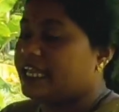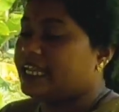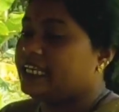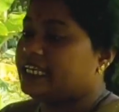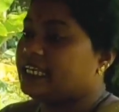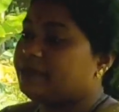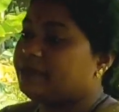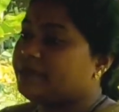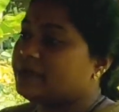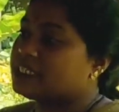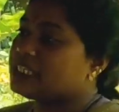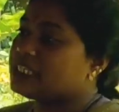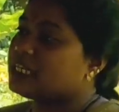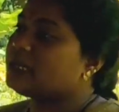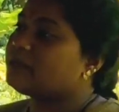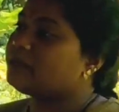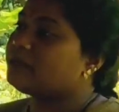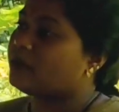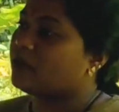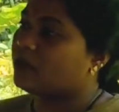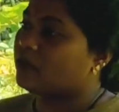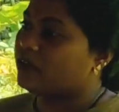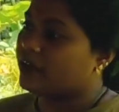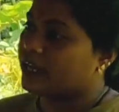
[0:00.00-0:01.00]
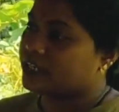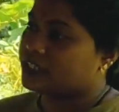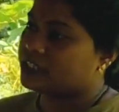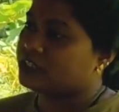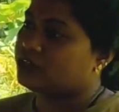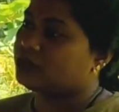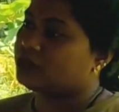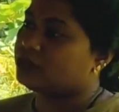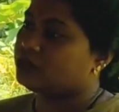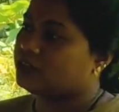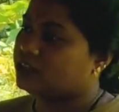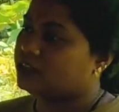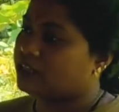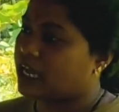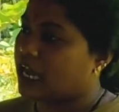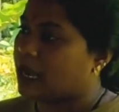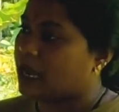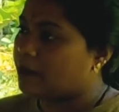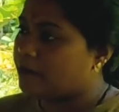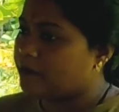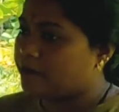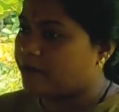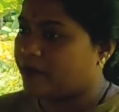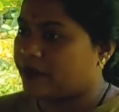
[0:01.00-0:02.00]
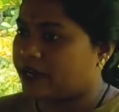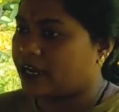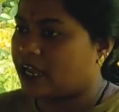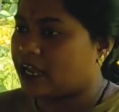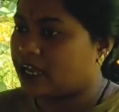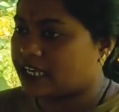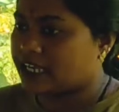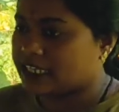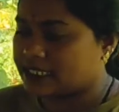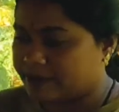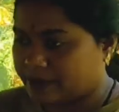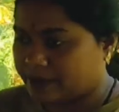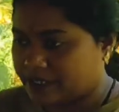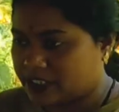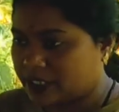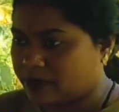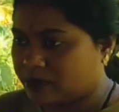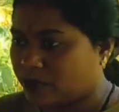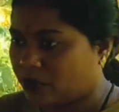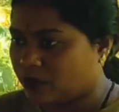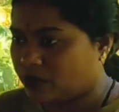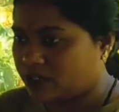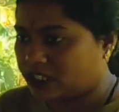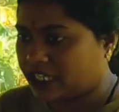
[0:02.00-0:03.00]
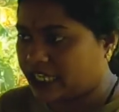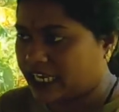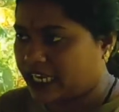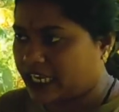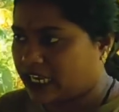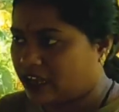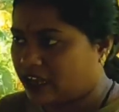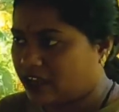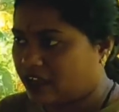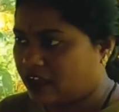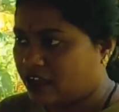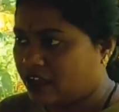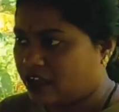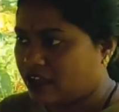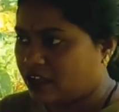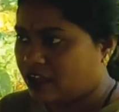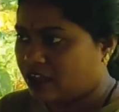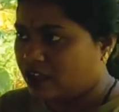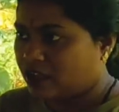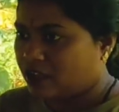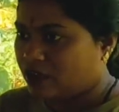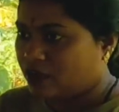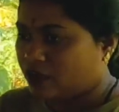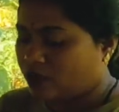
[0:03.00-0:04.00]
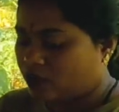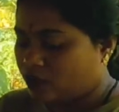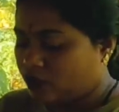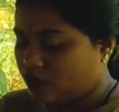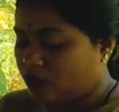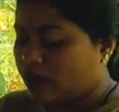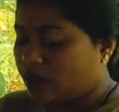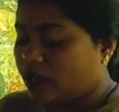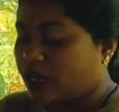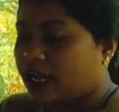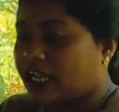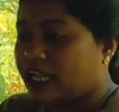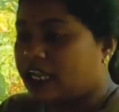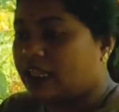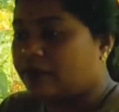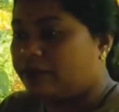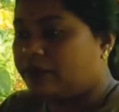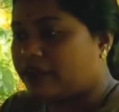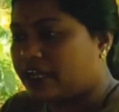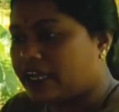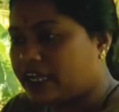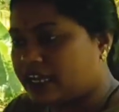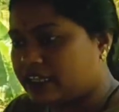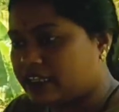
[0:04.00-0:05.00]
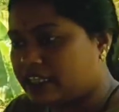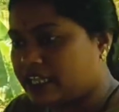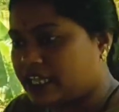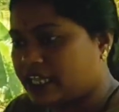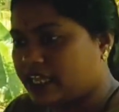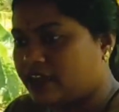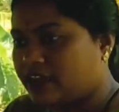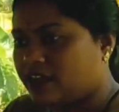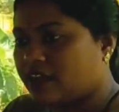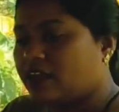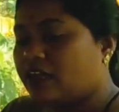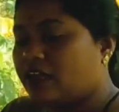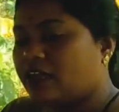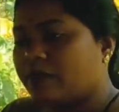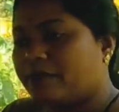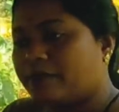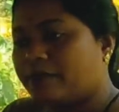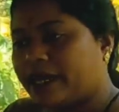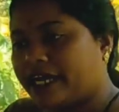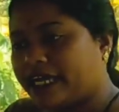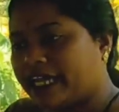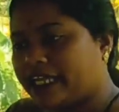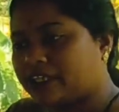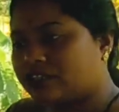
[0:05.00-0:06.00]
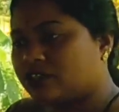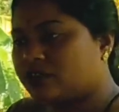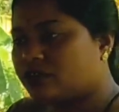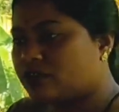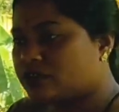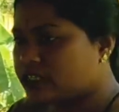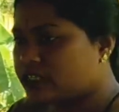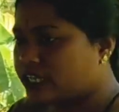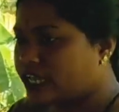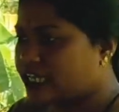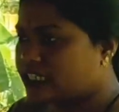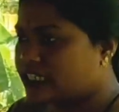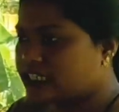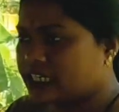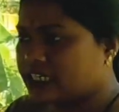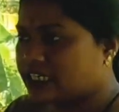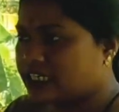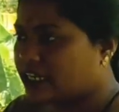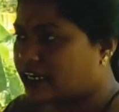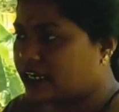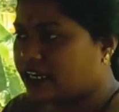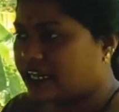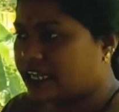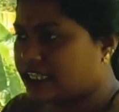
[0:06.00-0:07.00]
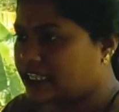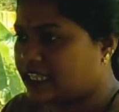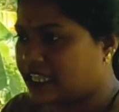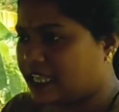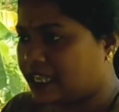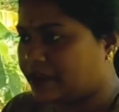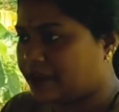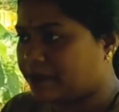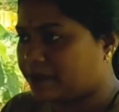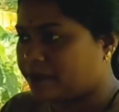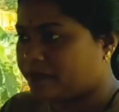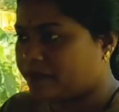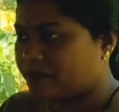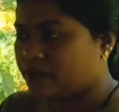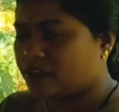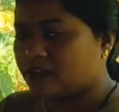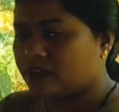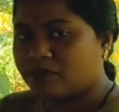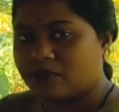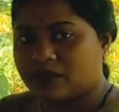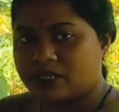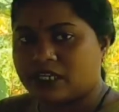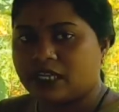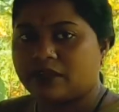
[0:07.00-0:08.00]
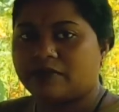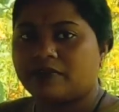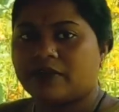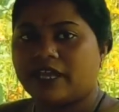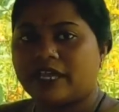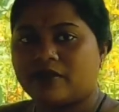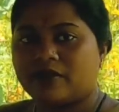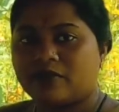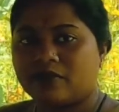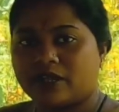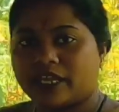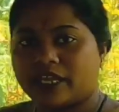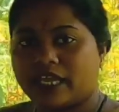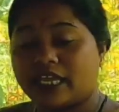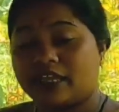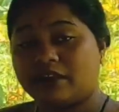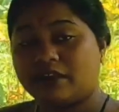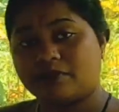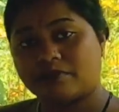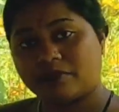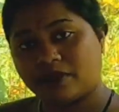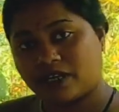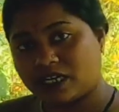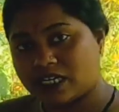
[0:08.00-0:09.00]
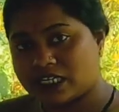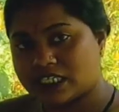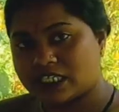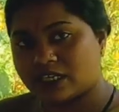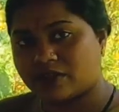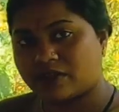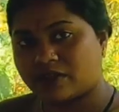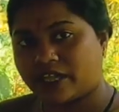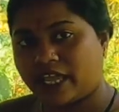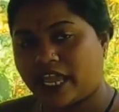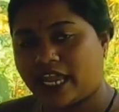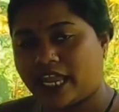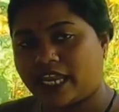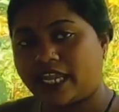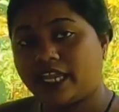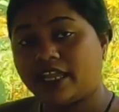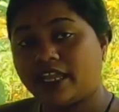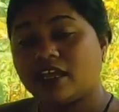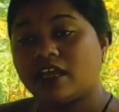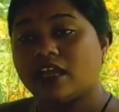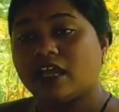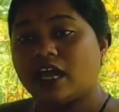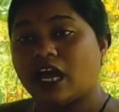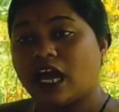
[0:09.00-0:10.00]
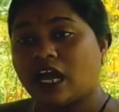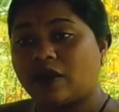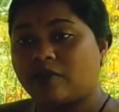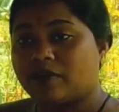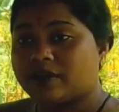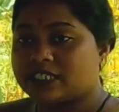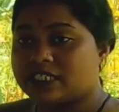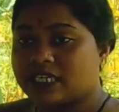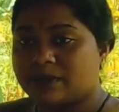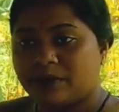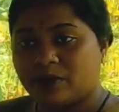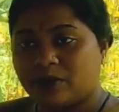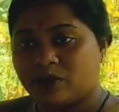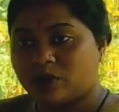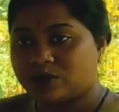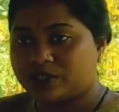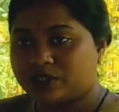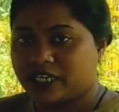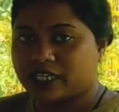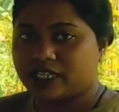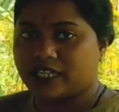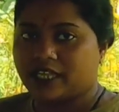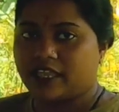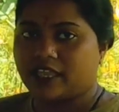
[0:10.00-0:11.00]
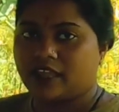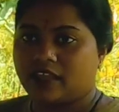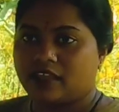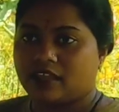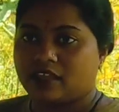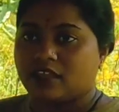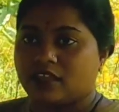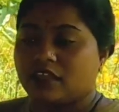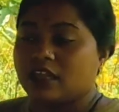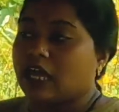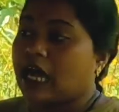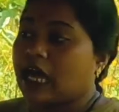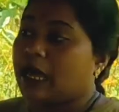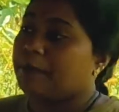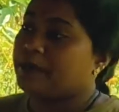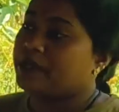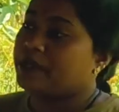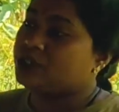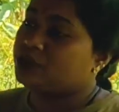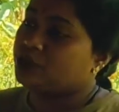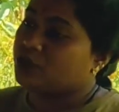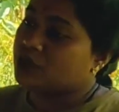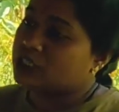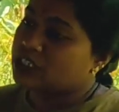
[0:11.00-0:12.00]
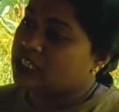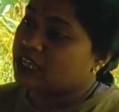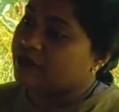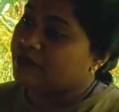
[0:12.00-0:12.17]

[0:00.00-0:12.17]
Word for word: एटी परसेंट पॉपुलेशन ग्रोथ क्या हम पराग स्पर्श बोलते हैं ना वो हनी भी करता है बाकी जो दूसरा इंसेक्ट कर लेता है बटरफ्लाई होंगे बर्ड्स होंगे यानी हवा से भी हो जाता है अभी जो